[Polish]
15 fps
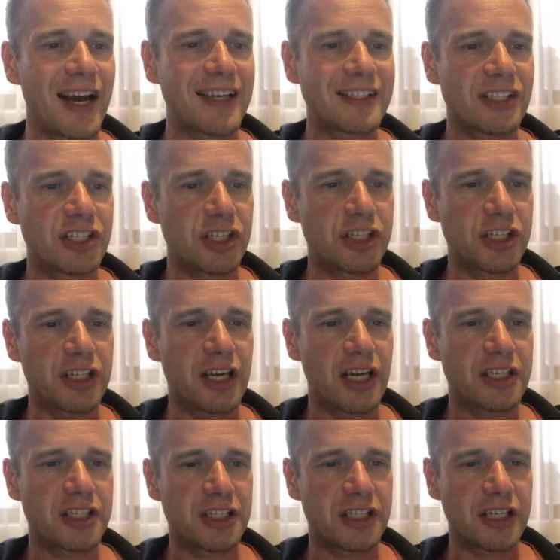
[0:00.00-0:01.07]
ja chcę się
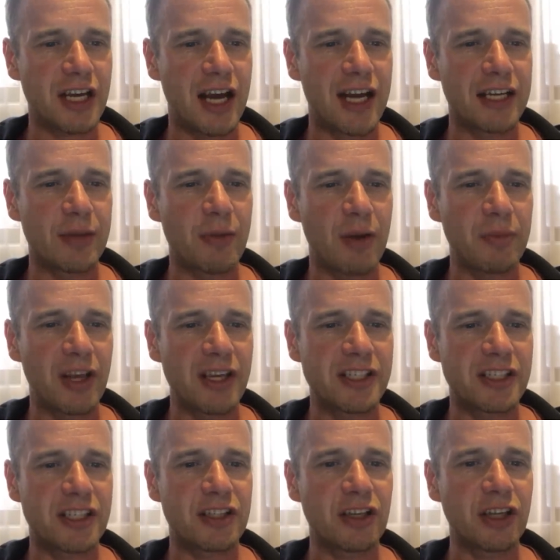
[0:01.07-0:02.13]
ścigać, a nie ma
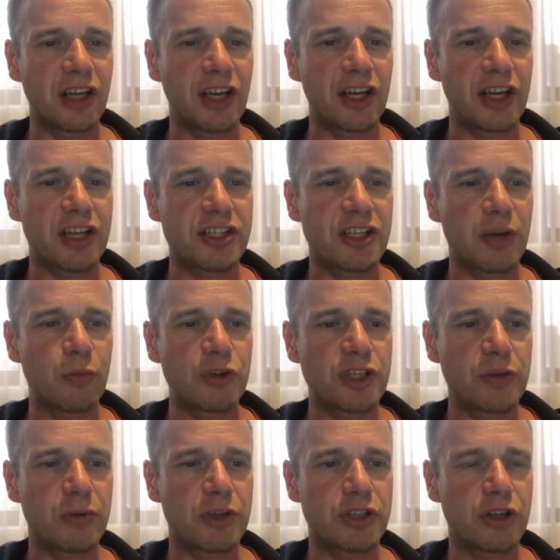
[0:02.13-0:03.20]
miejsc, to niekoniecznie
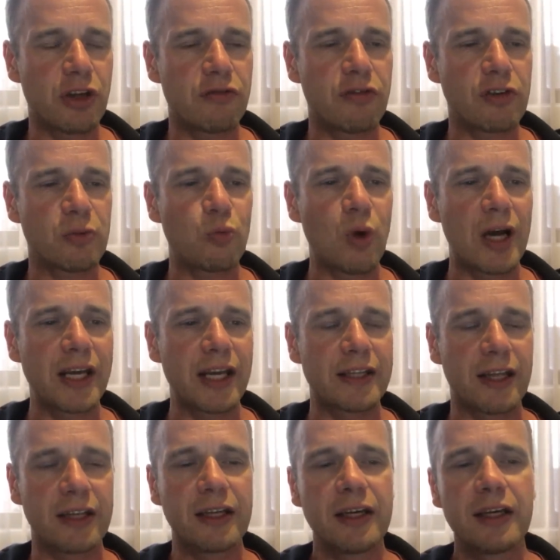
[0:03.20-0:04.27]
musi być to Formuła
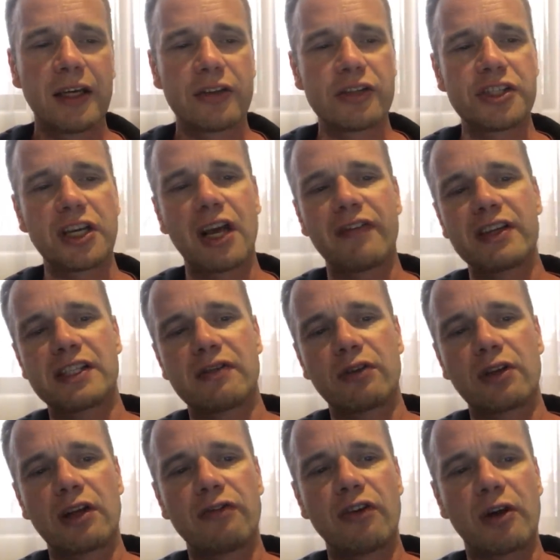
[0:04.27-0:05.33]
1. Dość ciekawa jest ta w
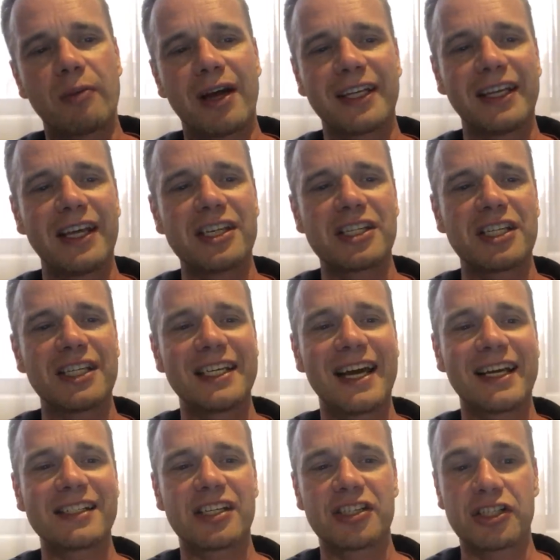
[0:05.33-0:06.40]
ogóle forma. Jeśli
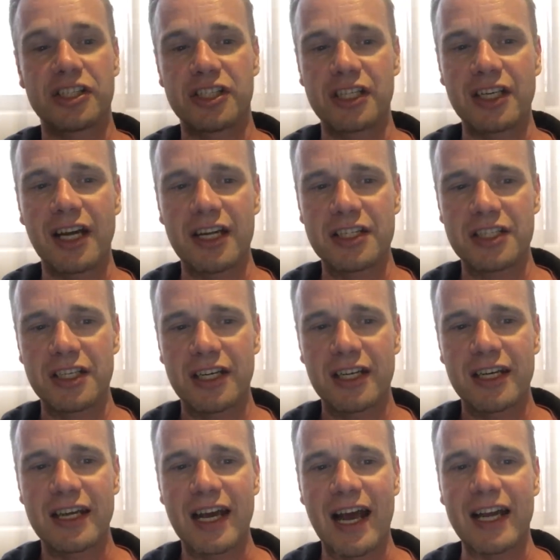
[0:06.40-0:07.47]
ja chcę się ścigać,
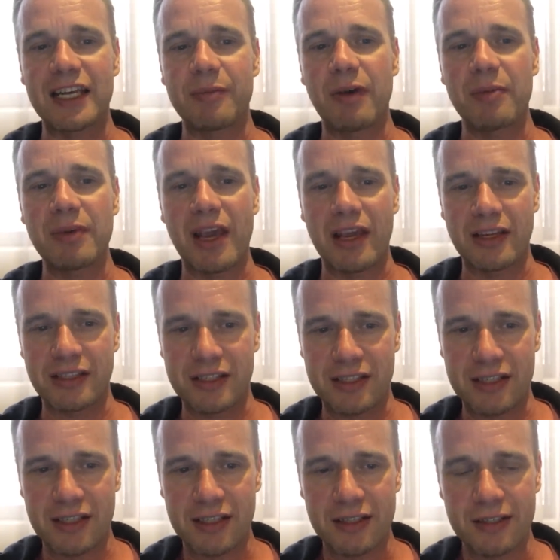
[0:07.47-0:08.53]
a nie ma
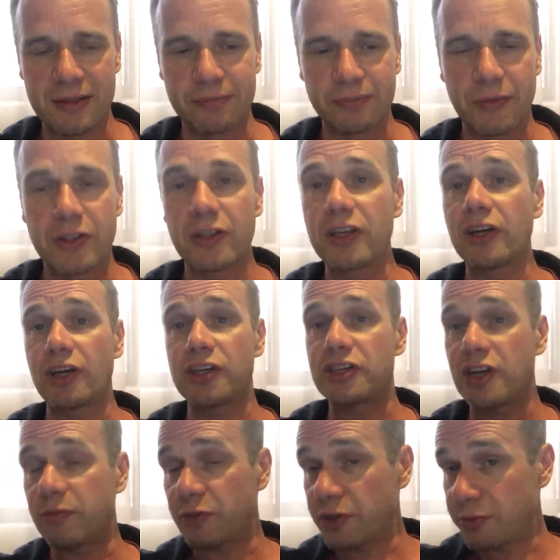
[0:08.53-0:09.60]
miejsc, to
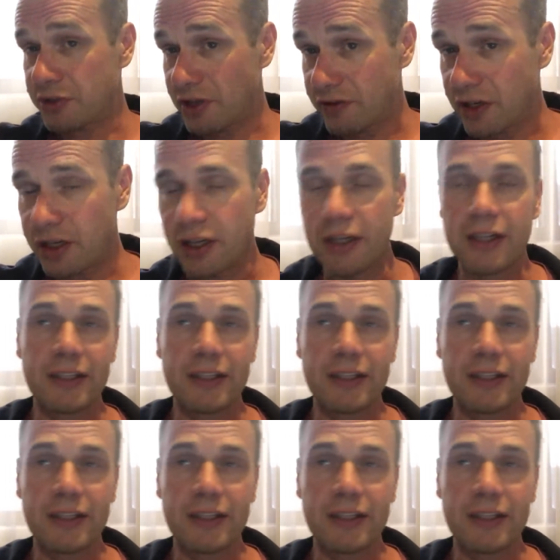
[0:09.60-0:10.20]
niekoniecznie musi być to F1.